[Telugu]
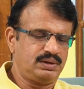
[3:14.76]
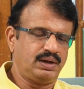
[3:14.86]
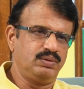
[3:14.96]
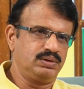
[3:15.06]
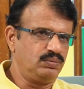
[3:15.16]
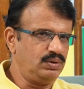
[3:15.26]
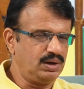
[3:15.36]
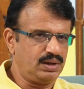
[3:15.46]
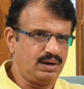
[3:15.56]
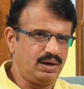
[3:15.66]
తర్వాత
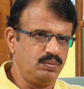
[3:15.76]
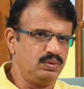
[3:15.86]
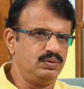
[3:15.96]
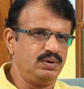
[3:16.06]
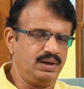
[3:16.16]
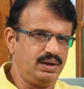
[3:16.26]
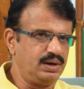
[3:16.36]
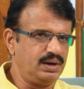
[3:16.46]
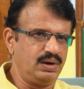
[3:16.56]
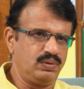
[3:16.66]
వాళ్ళ గ్రామం ఆ
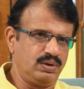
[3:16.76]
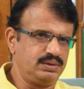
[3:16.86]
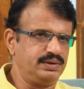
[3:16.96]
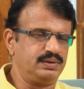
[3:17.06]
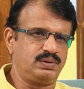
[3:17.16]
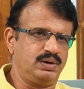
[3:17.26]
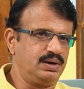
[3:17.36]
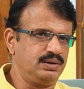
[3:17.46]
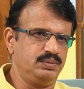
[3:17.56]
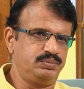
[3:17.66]
ఏరియాలో కూడా
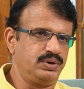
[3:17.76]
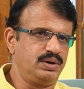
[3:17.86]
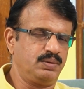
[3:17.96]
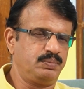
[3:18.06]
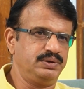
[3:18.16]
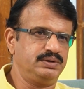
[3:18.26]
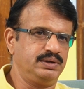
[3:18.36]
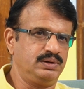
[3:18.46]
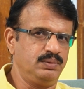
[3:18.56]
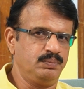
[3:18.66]
చేస్తున్నాడని చెప్తున్నారు
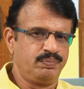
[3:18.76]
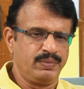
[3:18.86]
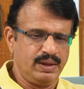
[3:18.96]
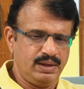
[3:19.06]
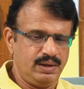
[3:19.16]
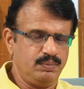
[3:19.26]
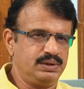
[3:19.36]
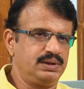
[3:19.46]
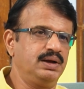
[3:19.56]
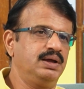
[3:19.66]
పంచాయతీలు ఈ
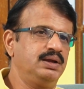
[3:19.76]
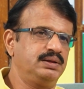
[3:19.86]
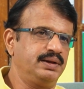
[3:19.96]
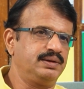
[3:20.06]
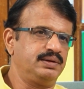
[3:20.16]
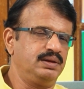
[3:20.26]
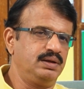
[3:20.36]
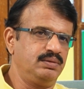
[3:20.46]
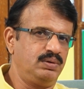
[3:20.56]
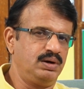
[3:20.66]
మధ్యనే తెలిసింది
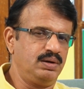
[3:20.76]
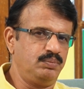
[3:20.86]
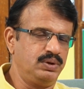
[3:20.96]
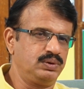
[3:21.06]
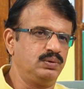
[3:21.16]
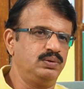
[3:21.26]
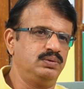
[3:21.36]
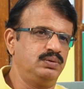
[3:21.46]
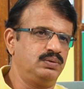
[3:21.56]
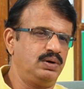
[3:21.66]
వాళ్ళ బంధువు
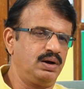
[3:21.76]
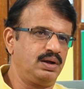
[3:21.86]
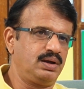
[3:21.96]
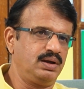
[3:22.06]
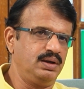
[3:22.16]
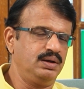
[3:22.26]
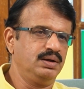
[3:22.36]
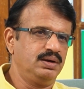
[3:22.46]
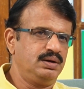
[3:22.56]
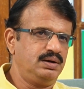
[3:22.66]
వాళ్ళకి
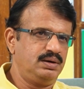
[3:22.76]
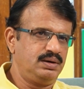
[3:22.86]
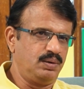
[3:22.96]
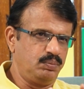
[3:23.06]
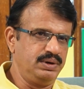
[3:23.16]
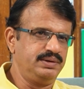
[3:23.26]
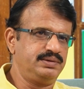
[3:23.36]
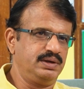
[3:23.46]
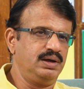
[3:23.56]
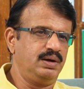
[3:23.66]
డబ్బులు
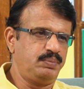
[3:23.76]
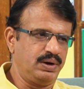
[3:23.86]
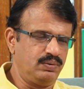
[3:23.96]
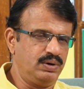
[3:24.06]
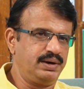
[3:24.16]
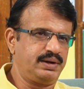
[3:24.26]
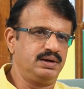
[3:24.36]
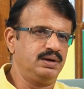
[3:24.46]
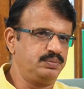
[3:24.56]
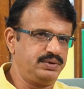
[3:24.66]
ఇచ్చి ఆ పిల్లవాడిని
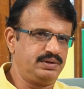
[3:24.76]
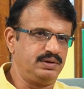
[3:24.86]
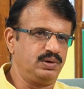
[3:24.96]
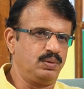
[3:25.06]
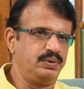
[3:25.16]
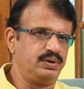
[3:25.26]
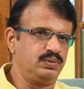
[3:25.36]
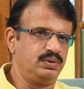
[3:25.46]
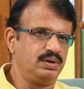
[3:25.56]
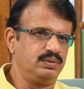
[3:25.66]
కిడ్నాప్ చేసి ఇంట్లో
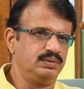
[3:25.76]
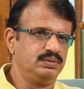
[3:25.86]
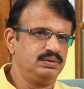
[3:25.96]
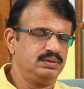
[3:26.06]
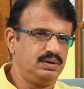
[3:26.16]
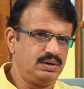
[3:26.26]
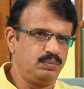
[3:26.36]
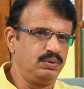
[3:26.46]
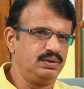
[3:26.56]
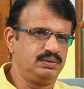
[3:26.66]
పెట్టుకున్నారు ఆ
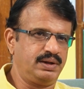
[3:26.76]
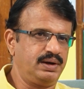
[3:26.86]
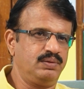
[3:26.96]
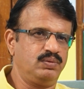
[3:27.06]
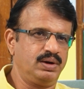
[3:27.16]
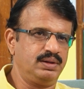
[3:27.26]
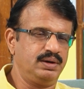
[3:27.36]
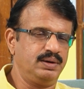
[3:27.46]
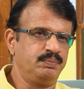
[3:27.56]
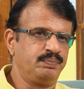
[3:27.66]
డబ్బులు తిరిగి
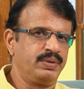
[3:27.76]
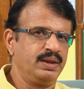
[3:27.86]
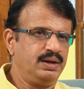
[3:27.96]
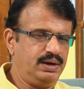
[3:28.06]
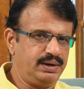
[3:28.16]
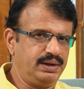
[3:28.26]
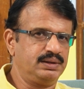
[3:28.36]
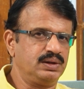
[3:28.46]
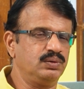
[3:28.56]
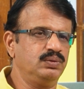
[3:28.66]
ఇవ్వలేదని అంటే
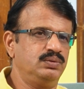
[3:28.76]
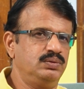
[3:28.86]
ఇతను